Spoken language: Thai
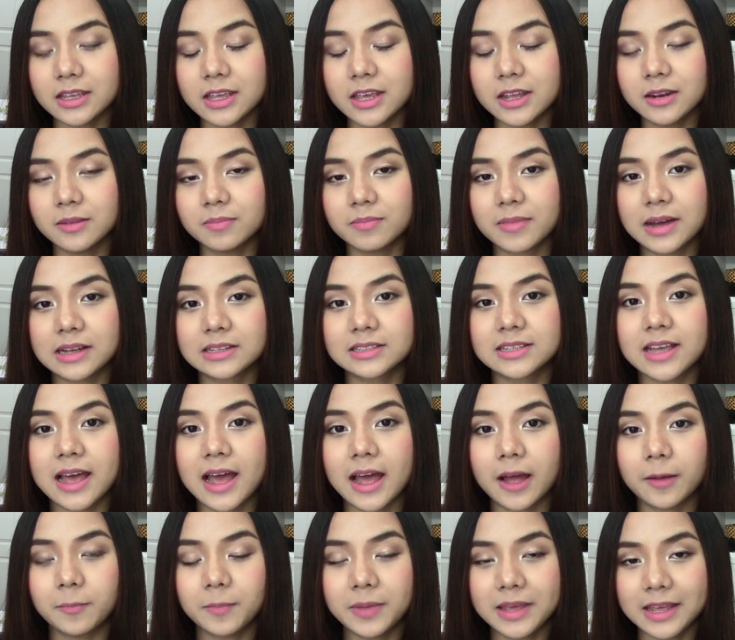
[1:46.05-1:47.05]
ยินมา
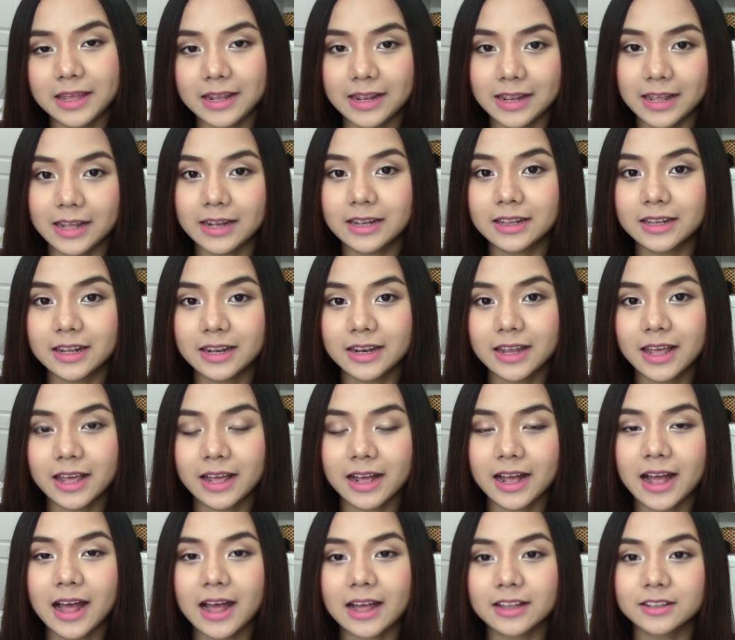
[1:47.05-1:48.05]
จากพี่ลิศนั่นเอ
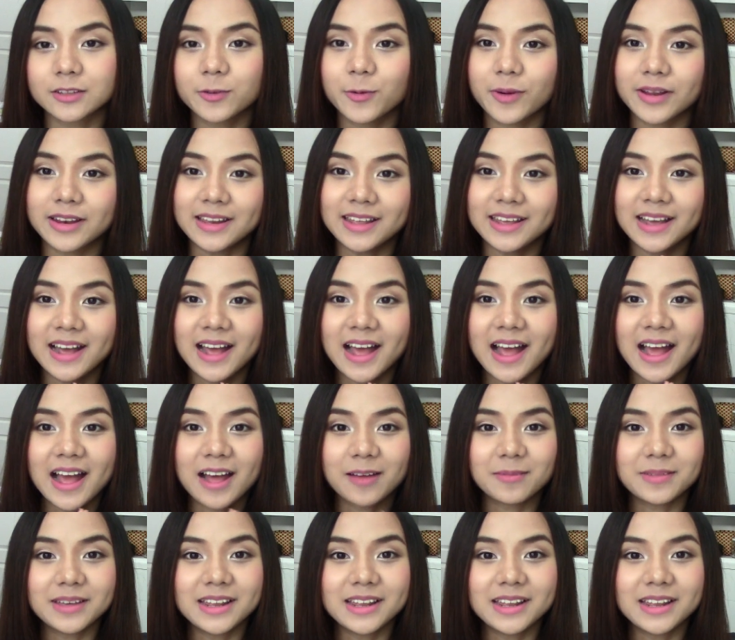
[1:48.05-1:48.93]
งค่ะ สวัสดีค่ะ